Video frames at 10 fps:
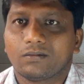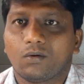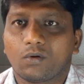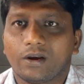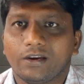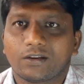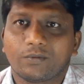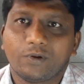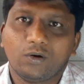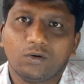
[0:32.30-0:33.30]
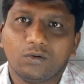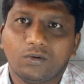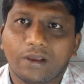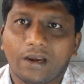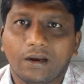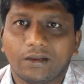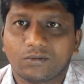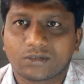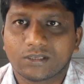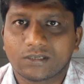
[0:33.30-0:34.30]
ఓరల్ ఇంటర్వ్యూలో ఎలాంటి
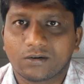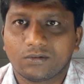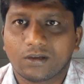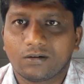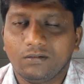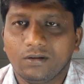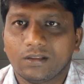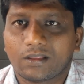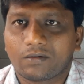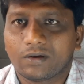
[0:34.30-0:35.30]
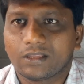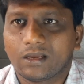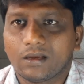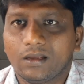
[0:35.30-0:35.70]
క్వశ్చన్స్ అడుగుతారు తర్వాత